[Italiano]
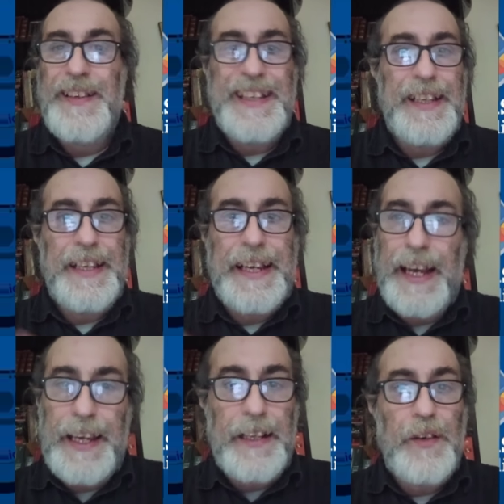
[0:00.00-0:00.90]
i
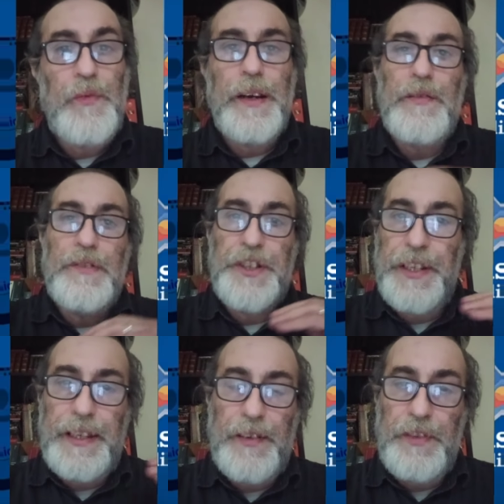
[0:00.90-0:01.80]
carichi di cura non
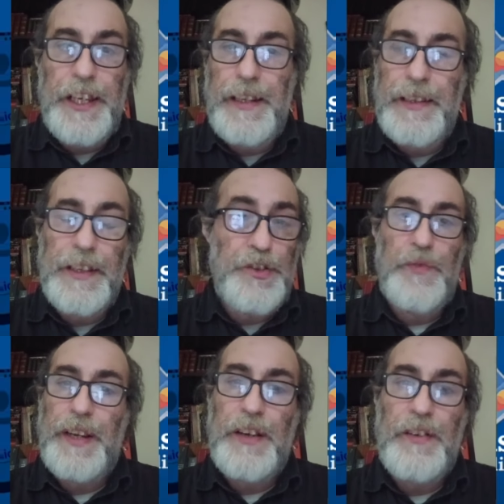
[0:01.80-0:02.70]
c'entrano niente, sono
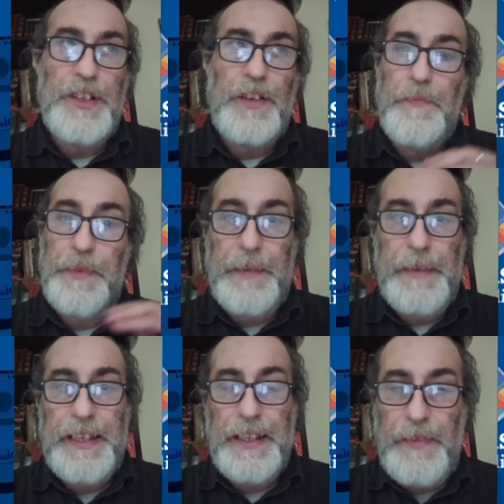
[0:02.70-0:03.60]
una cosa
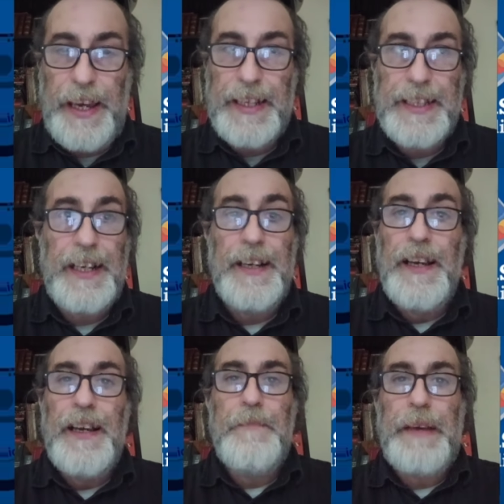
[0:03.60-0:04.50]
completamente diversa,
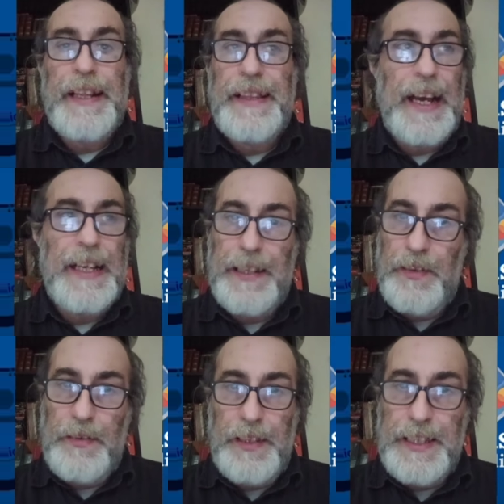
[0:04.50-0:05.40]
ma
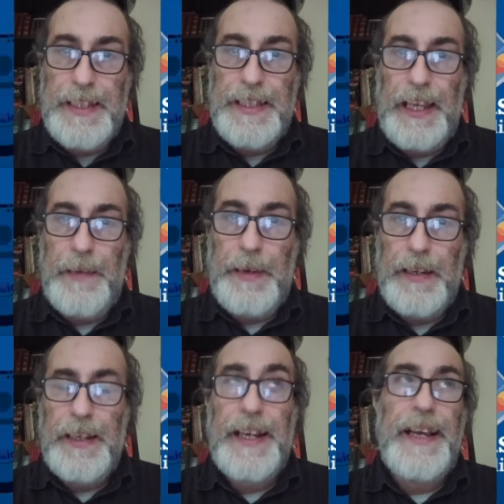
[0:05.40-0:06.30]
intasano il sistema,
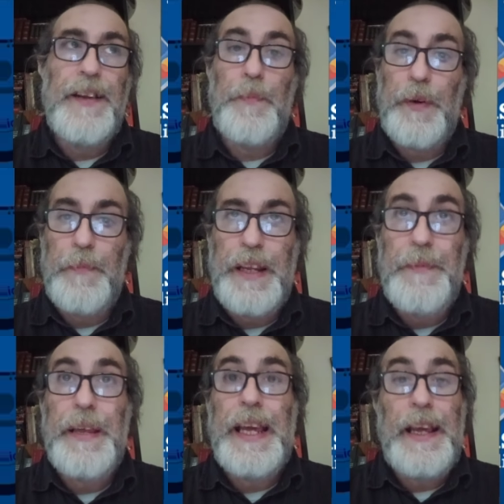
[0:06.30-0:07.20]
creano
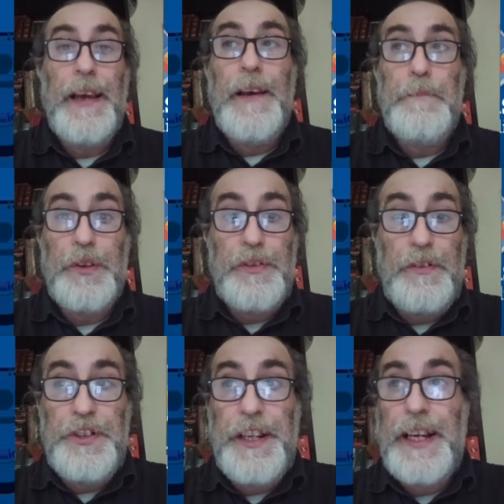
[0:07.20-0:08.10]
problemi e possono
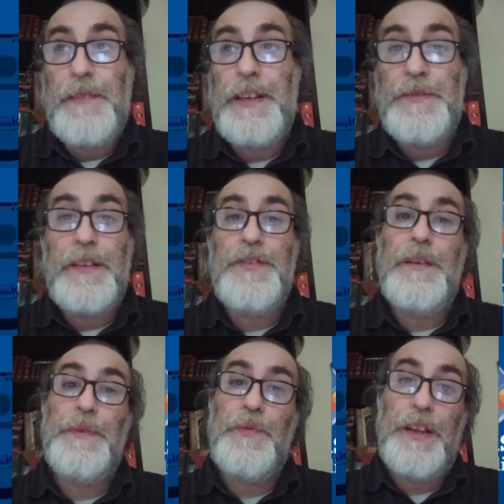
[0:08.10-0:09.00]
generare una situazione
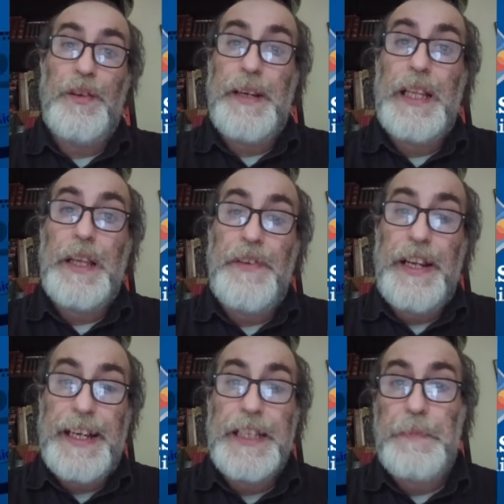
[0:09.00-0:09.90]
per cui la domanda gli viene
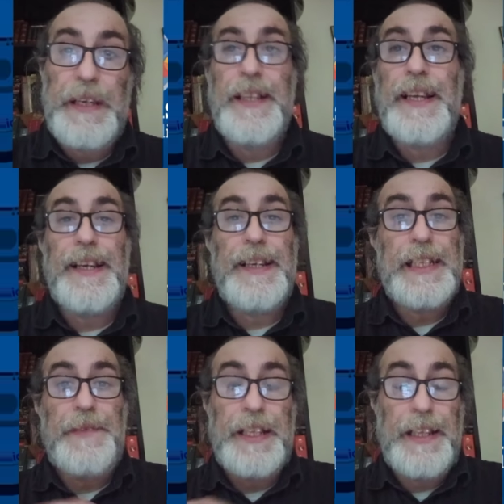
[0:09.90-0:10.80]
respinta anche se
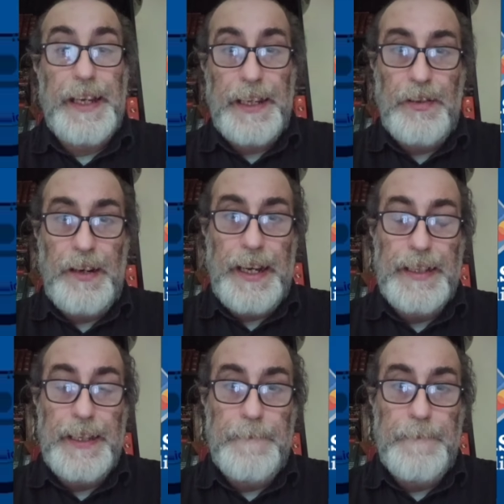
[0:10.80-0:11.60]
avete diritto all'ADI.